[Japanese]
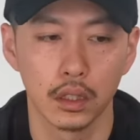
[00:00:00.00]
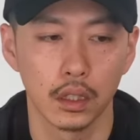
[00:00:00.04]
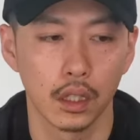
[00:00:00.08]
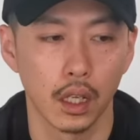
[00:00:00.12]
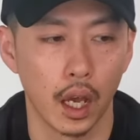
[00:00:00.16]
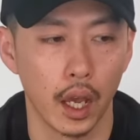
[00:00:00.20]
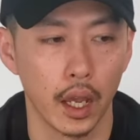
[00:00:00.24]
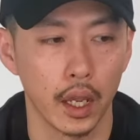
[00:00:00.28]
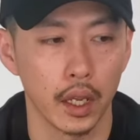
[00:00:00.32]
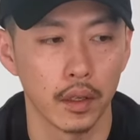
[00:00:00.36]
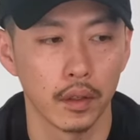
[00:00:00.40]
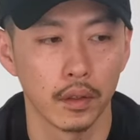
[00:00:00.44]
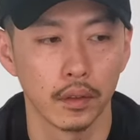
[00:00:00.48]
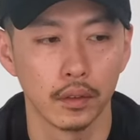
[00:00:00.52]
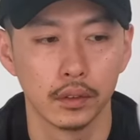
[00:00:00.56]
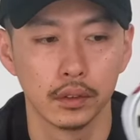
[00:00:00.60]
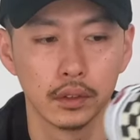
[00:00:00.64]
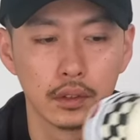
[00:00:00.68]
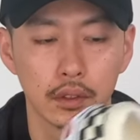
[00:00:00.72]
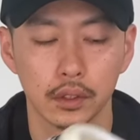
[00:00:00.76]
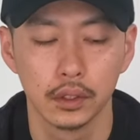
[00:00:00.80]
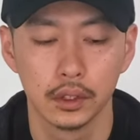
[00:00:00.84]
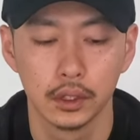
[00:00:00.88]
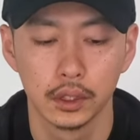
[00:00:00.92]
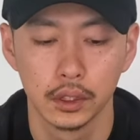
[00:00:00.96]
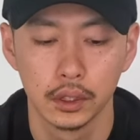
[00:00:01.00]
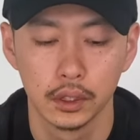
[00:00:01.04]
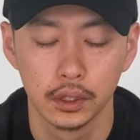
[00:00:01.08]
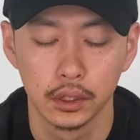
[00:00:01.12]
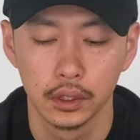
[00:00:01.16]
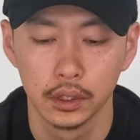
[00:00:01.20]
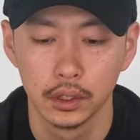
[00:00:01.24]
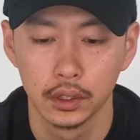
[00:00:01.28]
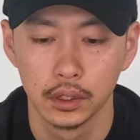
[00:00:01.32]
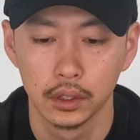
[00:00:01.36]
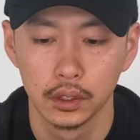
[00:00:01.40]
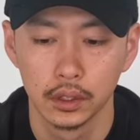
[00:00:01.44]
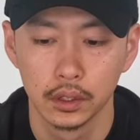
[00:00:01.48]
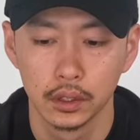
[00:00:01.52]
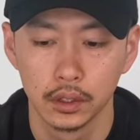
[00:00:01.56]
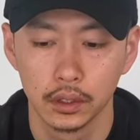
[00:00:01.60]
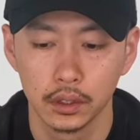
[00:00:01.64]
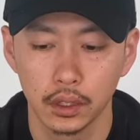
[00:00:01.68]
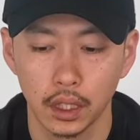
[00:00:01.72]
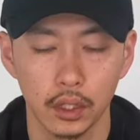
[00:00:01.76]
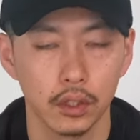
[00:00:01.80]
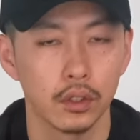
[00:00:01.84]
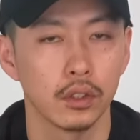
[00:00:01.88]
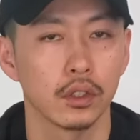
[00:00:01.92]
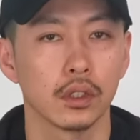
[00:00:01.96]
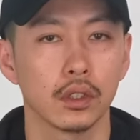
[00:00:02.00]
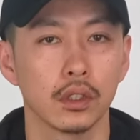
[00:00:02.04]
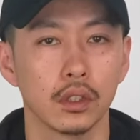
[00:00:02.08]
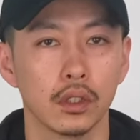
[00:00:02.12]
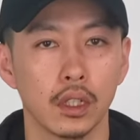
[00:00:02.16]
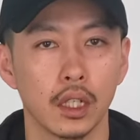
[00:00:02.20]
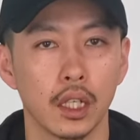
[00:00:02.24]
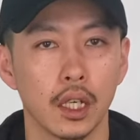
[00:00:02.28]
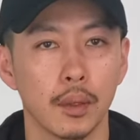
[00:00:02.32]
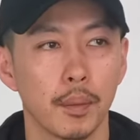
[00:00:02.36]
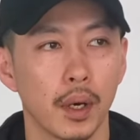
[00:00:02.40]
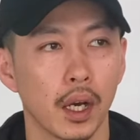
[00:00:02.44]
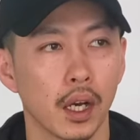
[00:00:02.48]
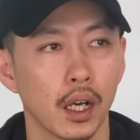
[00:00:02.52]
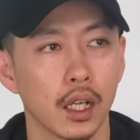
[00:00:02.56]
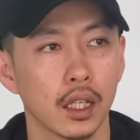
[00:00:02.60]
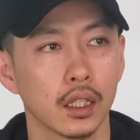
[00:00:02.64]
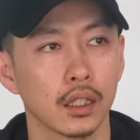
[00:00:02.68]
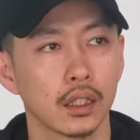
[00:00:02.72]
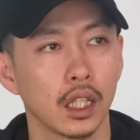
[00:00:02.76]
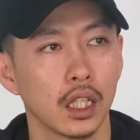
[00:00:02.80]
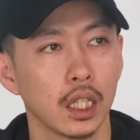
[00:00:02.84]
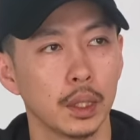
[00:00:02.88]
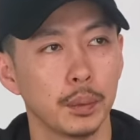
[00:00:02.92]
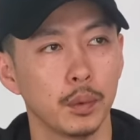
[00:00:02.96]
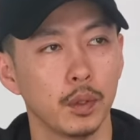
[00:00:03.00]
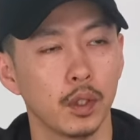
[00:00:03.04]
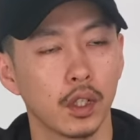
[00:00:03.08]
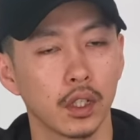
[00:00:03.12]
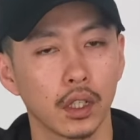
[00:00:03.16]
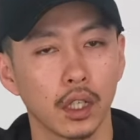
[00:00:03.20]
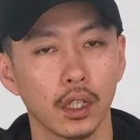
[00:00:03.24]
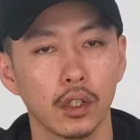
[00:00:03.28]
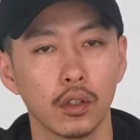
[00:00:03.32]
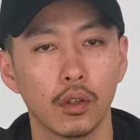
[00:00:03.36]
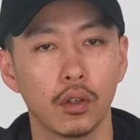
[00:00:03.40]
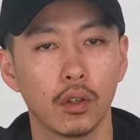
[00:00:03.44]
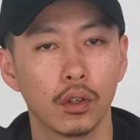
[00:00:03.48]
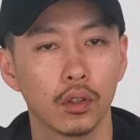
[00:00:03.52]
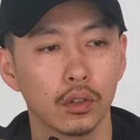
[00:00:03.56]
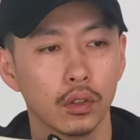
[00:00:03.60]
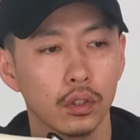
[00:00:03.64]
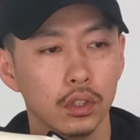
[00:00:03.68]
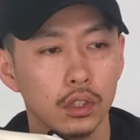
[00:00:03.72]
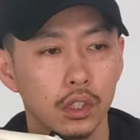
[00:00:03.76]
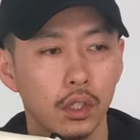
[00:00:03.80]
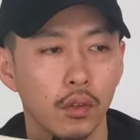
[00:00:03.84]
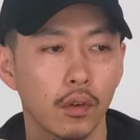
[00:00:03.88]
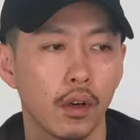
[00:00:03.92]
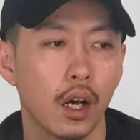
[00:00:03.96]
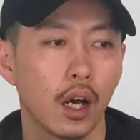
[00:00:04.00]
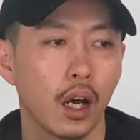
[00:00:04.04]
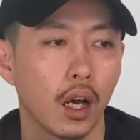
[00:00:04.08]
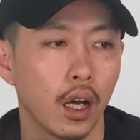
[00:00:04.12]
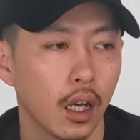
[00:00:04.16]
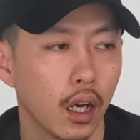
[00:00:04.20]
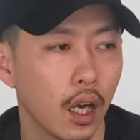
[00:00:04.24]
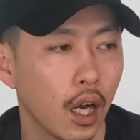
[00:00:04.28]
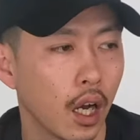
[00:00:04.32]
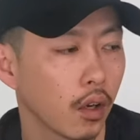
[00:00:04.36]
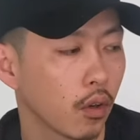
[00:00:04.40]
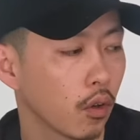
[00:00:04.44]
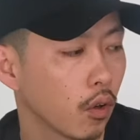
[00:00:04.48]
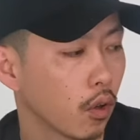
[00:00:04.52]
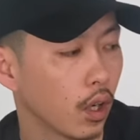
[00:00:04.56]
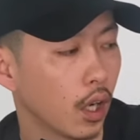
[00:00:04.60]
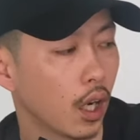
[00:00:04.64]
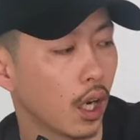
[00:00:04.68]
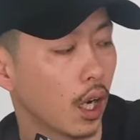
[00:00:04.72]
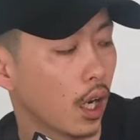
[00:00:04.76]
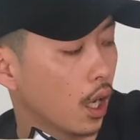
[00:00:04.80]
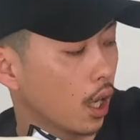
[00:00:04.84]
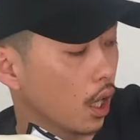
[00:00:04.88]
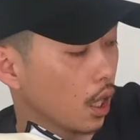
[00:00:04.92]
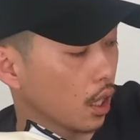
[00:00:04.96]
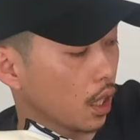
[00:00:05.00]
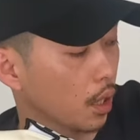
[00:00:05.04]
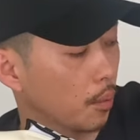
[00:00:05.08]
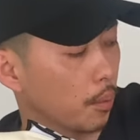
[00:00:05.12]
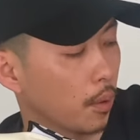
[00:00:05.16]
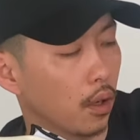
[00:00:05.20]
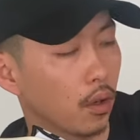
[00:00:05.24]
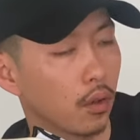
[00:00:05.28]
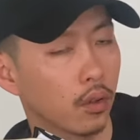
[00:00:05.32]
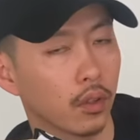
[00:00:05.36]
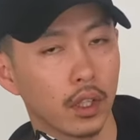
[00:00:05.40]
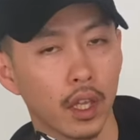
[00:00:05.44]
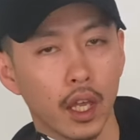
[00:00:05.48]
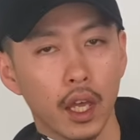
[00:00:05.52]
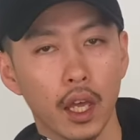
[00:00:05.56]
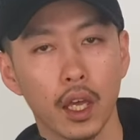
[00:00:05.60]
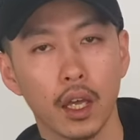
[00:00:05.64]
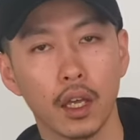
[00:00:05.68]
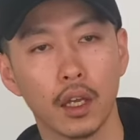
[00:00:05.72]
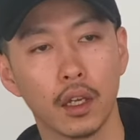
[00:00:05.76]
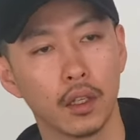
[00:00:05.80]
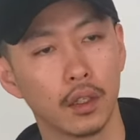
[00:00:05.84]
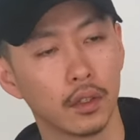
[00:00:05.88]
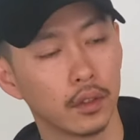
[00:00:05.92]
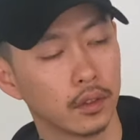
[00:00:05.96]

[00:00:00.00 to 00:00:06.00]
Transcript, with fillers: はい、っていう、えー、まあ簡単に見分ける方法としては、箱が赤箱で